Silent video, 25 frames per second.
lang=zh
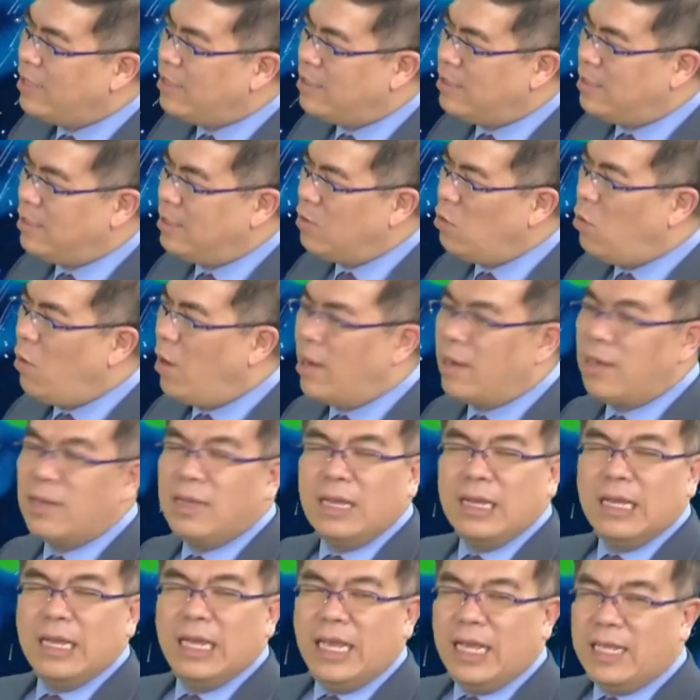情况，
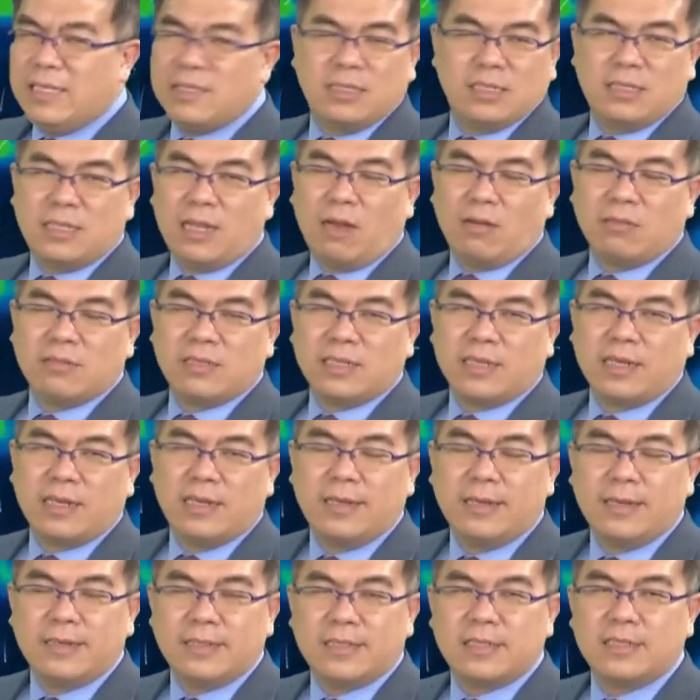一直到这
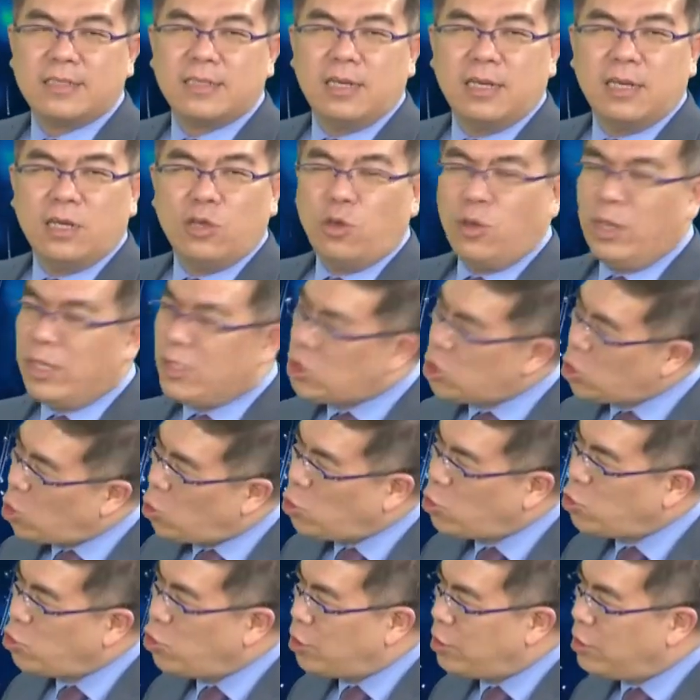个十二月
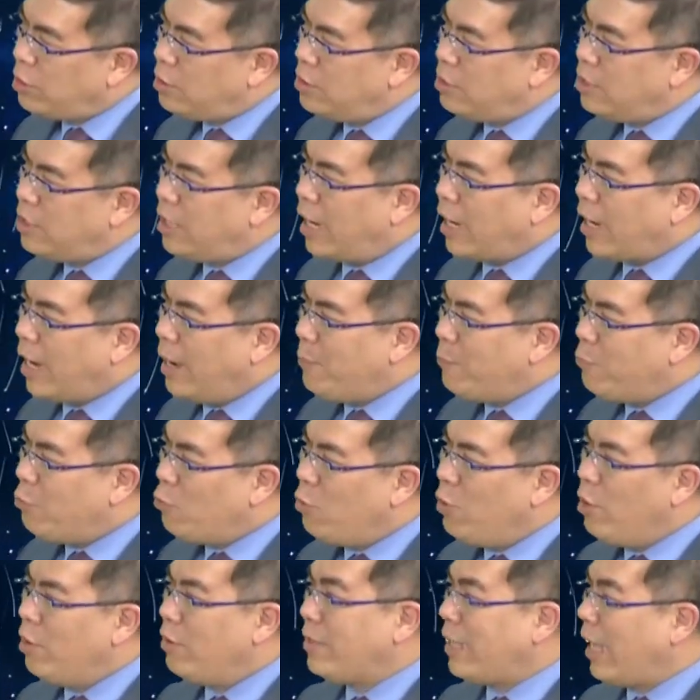中旬。大概
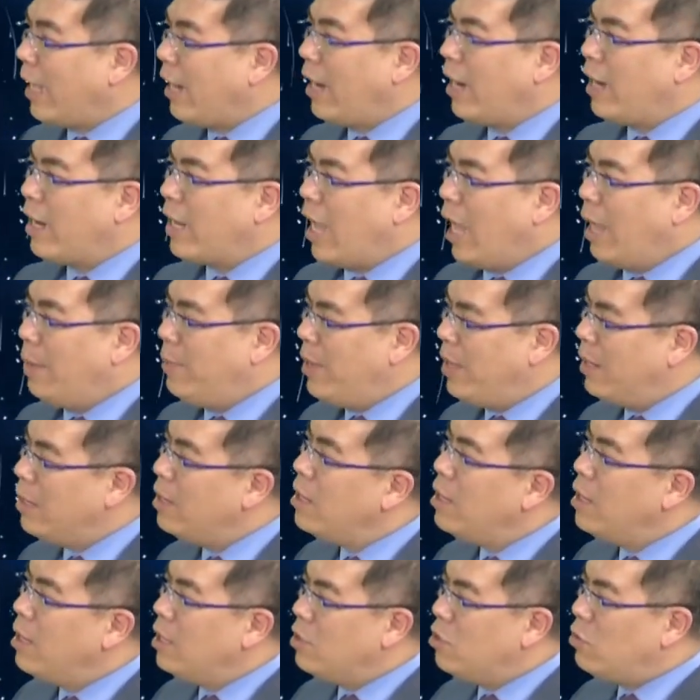不会有太大的改变，
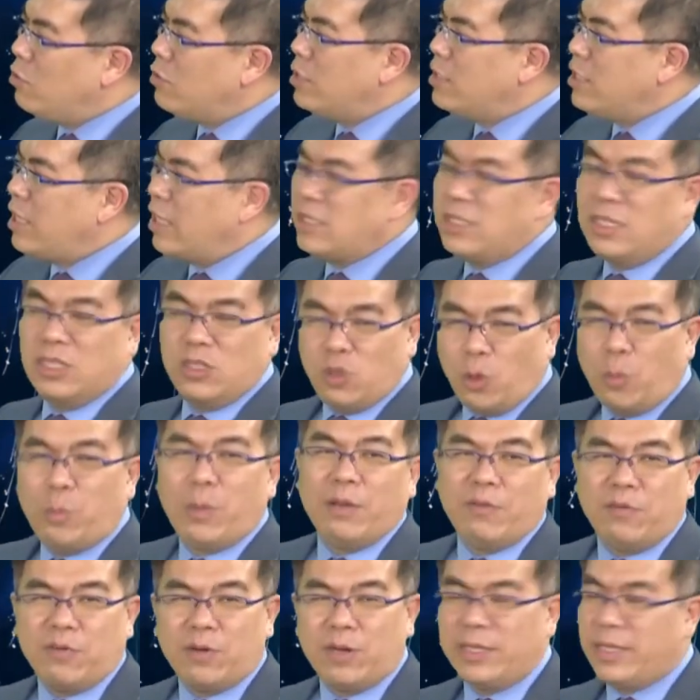都是典型东
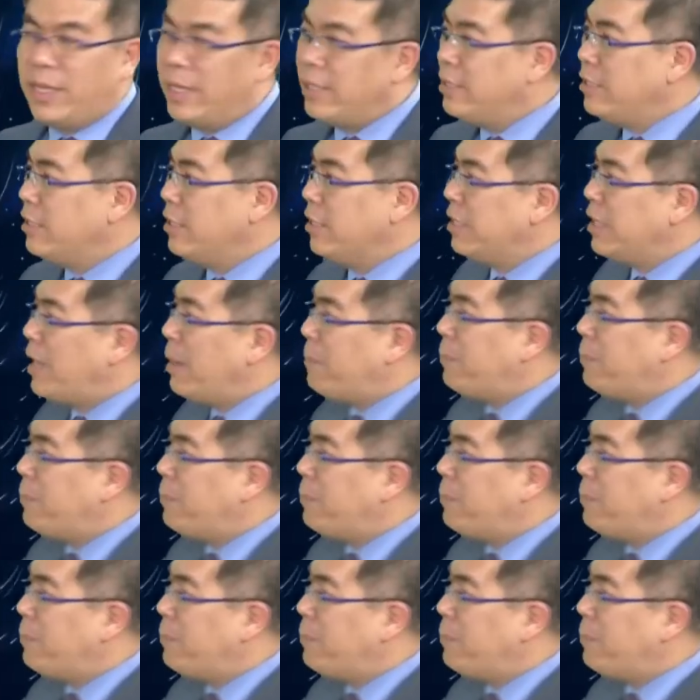北风的天气。那